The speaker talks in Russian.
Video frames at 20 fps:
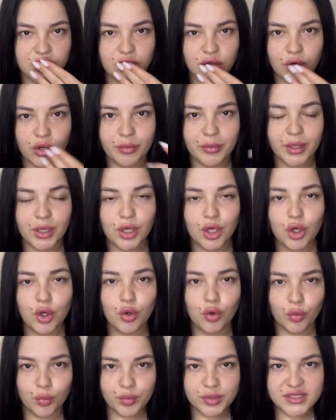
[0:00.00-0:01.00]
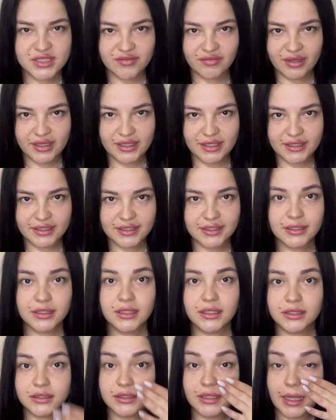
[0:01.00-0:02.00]
кроме губ своих,
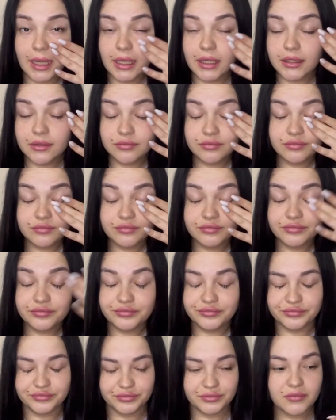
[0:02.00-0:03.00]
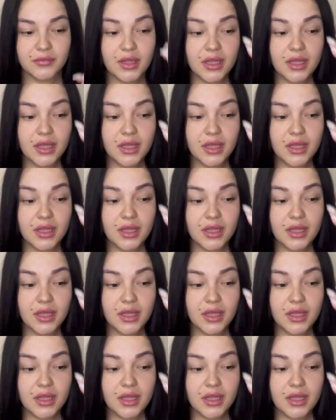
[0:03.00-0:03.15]
да, угу.